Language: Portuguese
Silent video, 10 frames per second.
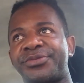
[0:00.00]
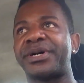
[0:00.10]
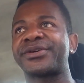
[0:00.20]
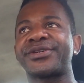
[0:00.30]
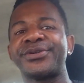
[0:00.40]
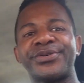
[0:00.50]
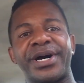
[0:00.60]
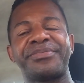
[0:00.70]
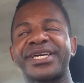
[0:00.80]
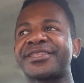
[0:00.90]
Espero que
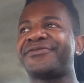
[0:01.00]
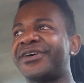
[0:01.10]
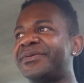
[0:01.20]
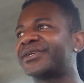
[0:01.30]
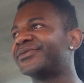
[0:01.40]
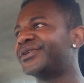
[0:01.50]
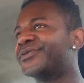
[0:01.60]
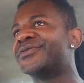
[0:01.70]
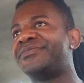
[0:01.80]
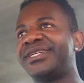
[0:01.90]
o, a plataforma não
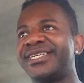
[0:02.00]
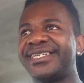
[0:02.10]
derrube